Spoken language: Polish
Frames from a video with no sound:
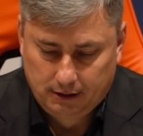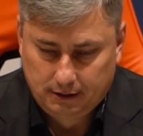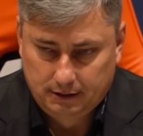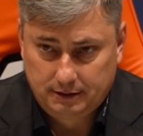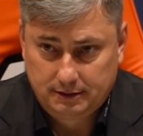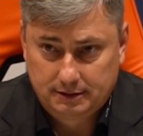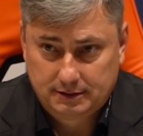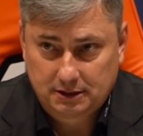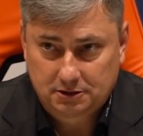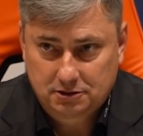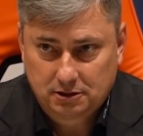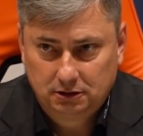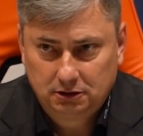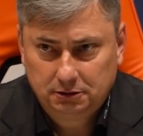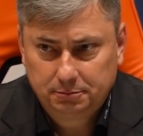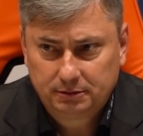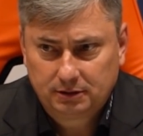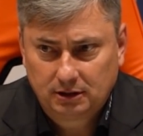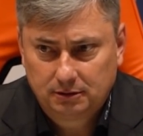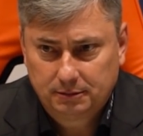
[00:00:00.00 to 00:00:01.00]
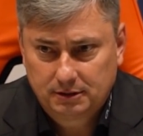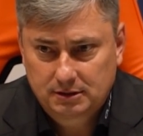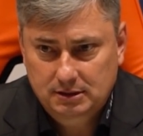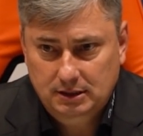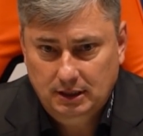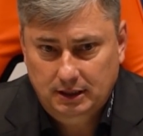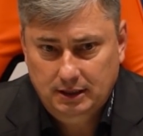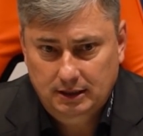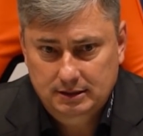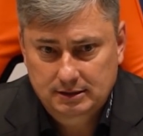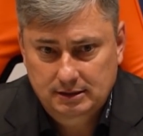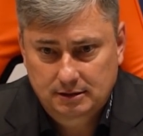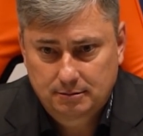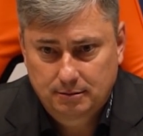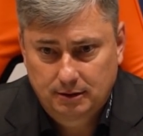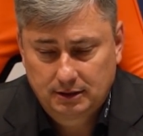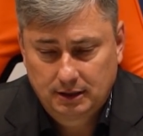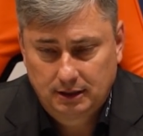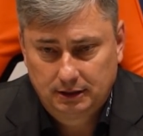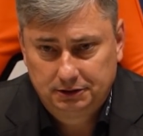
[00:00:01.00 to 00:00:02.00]
E, zaczęliśmy ten mecz tak, jak
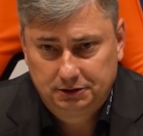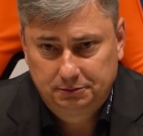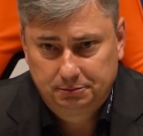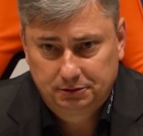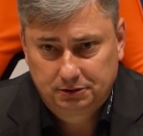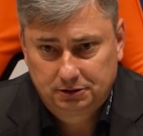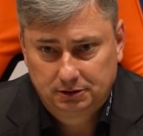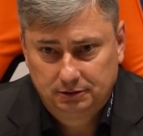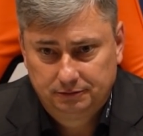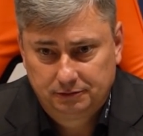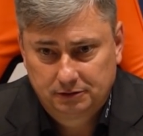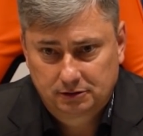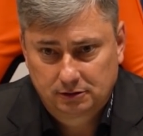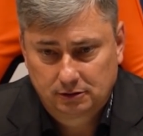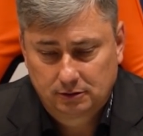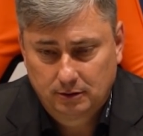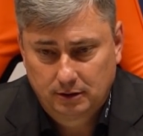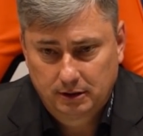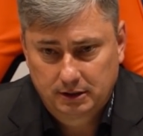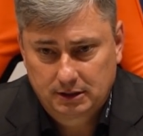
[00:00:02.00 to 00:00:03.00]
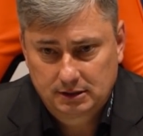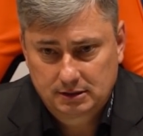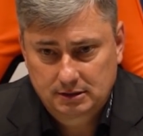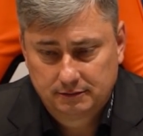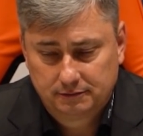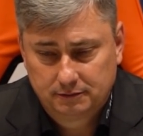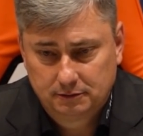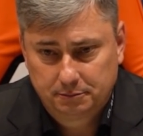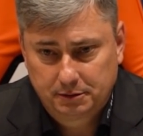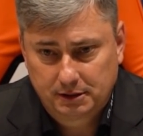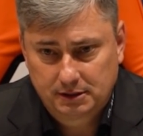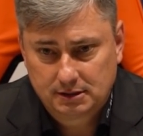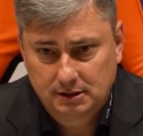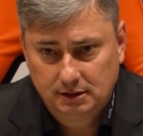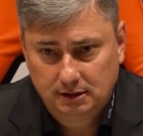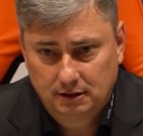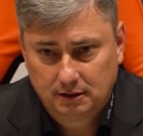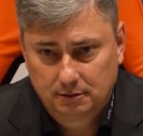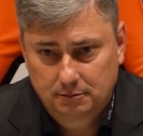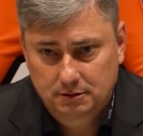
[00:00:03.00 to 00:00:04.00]
zakładaliśmy, czyli wysoko agresywnym
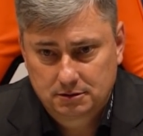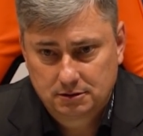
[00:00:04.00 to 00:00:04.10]
pressingiem.